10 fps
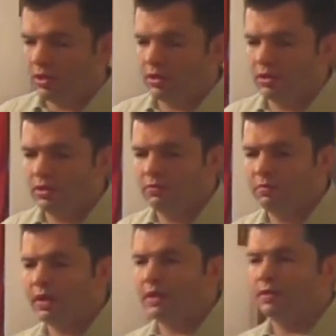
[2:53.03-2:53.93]
E,
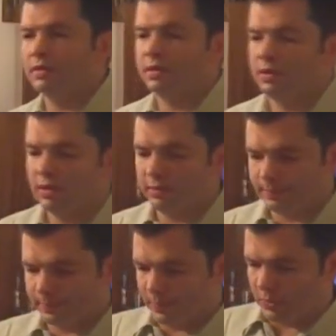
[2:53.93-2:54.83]
wymagania licencyjne
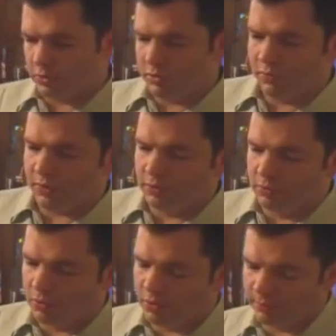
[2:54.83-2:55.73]
dotyczące
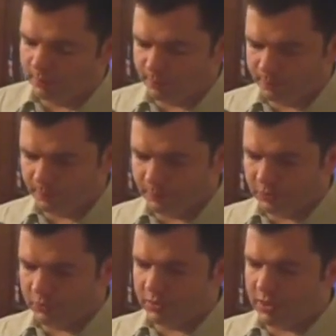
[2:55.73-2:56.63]
infrastruktury mm,
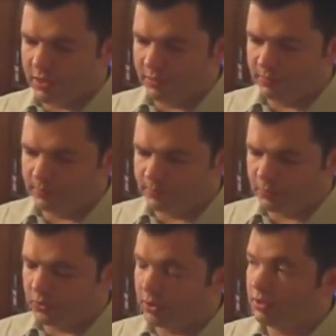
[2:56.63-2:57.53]
są znane mm,
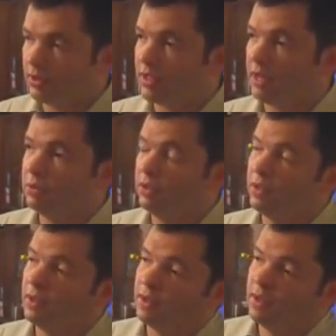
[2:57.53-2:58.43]
powszechnie i nami,
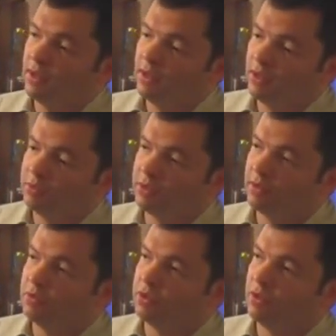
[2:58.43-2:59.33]
i
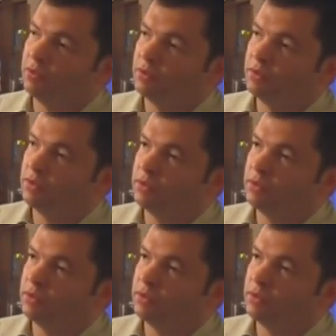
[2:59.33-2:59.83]
przedstawicielom e,